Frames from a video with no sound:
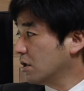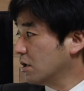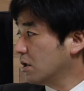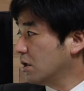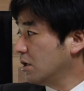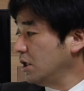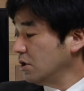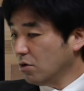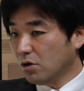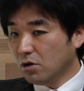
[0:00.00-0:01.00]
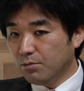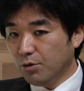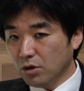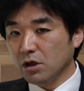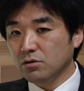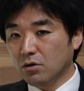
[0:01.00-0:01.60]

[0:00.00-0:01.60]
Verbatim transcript: えー、リート暴落